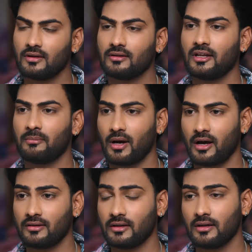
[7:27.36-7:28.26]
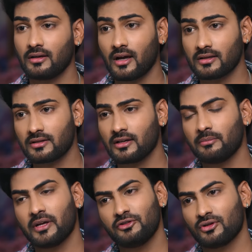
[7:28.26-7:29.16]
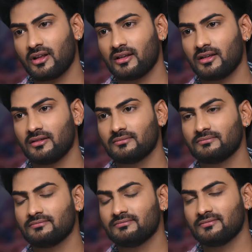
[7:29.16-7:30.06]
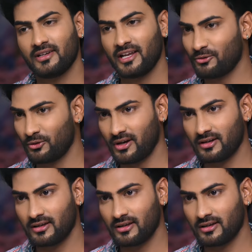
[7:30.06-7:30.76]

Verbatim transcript: నీ బాధని కష్టాన్ని పంచుకోవడానికి నేనున్నాను